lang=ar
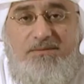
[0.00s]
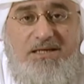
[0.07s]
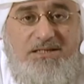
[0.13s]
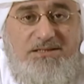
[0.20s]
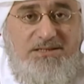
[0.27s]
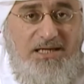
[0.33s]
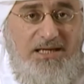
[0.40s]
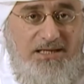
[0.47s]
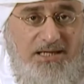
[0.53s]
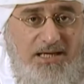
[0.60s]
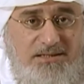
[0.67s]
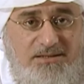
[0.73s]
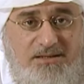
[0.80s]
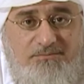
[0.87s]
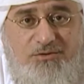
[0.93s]
الاشياء اللي
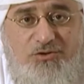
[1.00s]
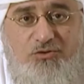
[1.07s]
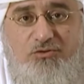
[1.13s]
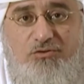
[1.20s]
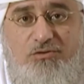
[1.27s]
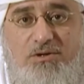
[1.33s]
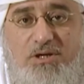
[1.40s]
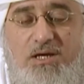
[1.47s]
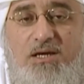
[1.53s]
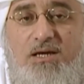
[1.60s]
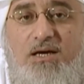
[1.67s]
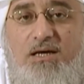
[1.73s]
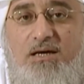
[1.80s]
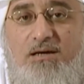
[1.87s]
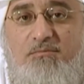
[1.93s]
ايضا بتكون
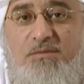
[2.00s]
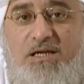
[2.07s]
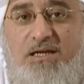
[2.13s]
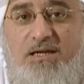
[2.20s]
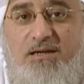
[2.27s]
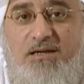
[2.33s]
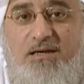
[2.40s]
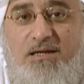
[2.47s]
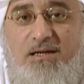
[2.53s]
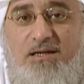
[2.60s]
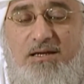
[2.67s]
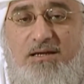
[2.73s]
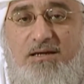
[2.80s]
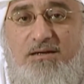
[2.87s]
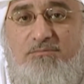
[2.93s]
آه، من
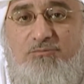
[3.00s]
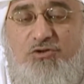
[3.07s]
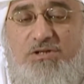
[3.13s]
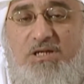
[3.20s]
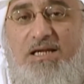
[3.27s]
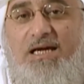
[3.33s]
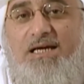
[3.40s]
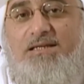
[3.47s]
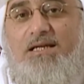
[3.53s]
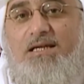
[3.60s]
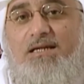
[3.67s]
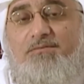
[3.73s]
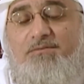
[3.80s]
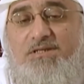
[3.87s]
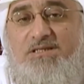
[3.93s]
المشكلات
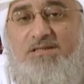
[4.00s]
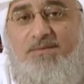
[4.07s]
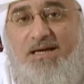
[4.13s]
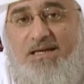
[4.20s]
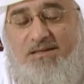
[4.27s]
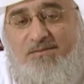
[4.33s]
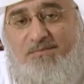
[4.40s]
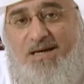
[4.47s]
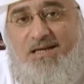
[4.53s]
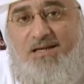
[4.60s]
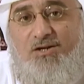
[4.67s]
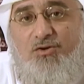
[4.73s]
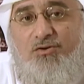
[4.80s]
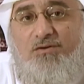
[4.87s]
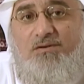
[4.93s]
اللي بتجي مع الادمان
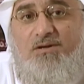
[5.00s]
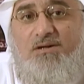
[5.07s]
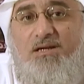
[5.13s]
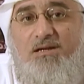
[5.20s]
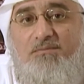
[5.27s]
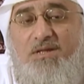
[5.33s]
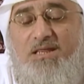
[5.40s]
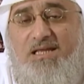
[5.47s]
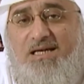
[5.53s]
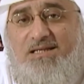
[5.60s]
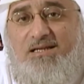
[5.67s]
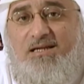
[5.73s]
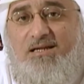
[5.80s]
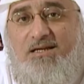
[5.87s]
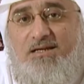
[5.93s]
انه
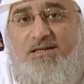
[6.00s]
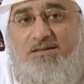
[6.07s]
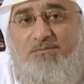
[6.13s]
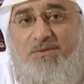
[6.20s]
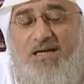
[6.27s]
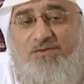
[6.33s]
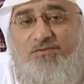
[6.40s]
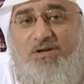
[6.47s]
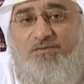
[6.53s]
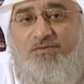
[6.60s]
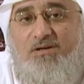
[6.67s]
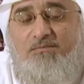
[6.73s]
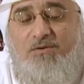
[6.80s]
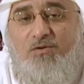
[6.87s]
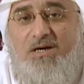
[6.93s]
بالذات الادمان في
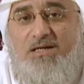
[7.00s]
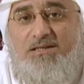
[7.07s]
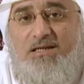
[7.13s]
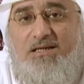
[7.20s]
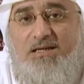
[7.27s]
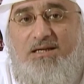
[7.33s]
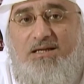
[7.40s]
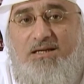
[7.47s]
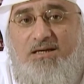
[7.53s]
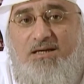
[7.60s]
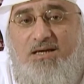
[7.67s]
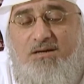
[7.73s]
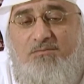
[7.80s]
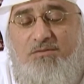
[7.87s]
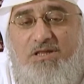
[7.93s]
المواد
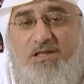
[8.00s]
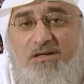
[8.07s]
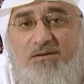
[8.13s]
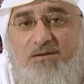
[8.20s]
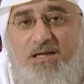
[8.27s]
مثل